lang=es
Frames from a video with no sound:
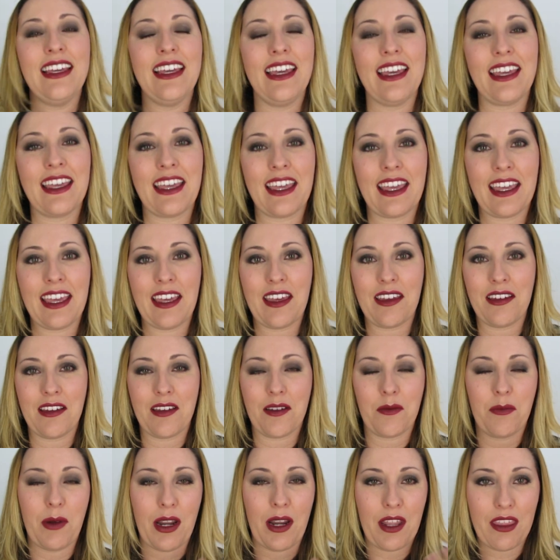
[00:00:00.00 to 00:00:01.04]

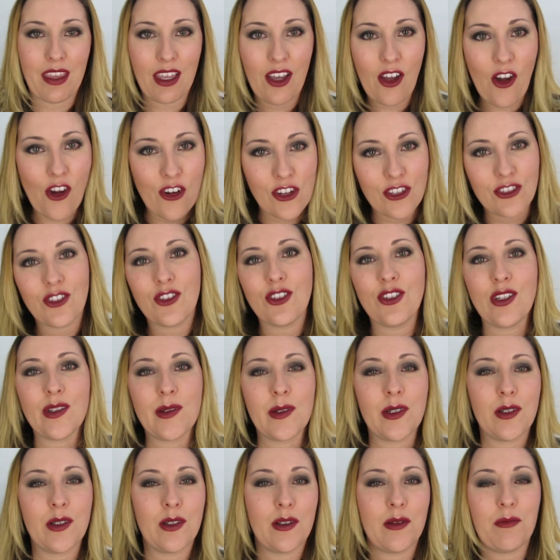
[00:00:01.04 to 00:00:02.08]
Eh, parece que con
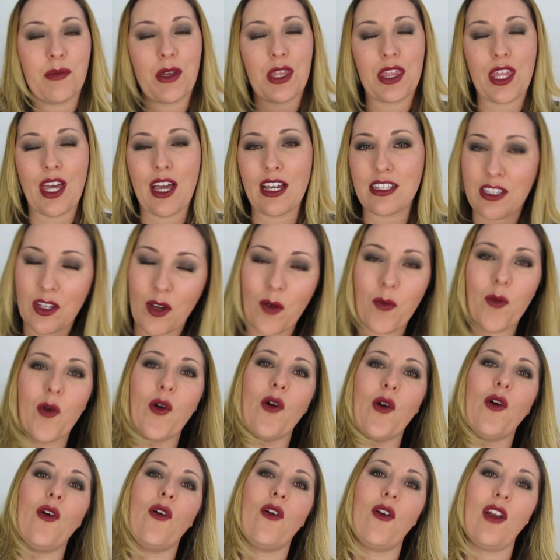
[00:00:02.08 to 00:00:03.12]
otoño empieza así
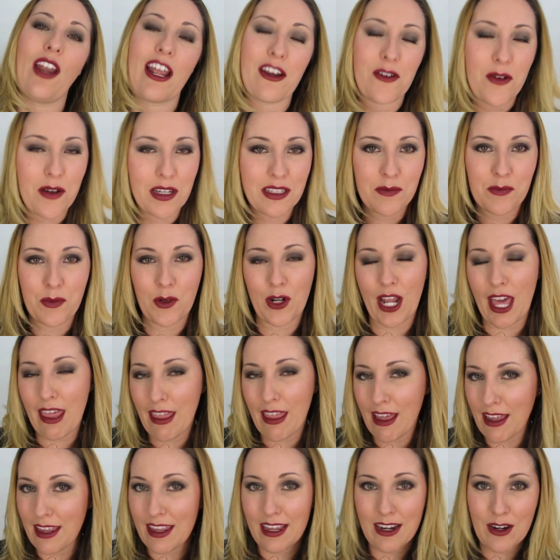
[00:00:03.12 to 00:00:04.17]
como la nueva
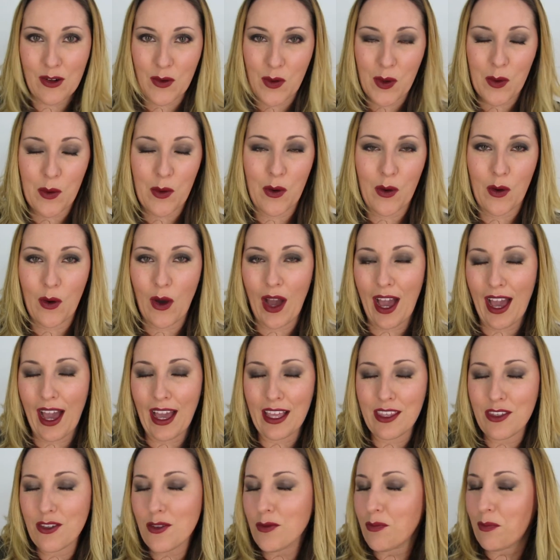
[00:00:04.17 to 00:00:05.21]
temporada y el nuevo
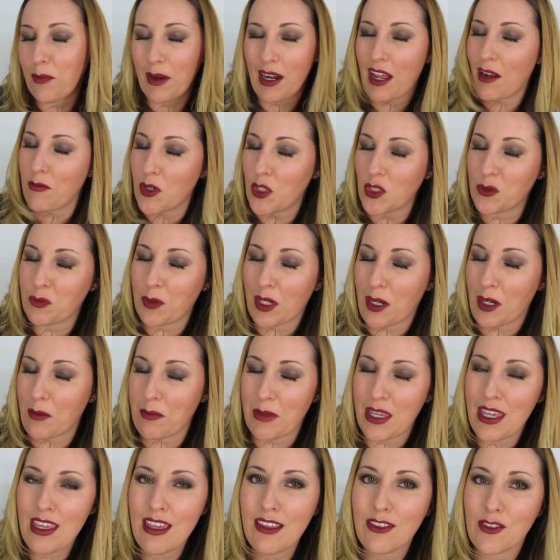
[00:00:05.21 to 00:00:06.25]
año, para, al menos para
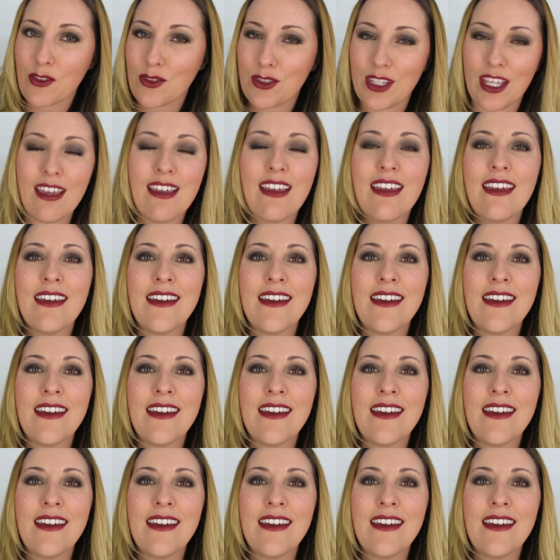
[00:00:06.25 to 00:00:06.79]
mí, no sé.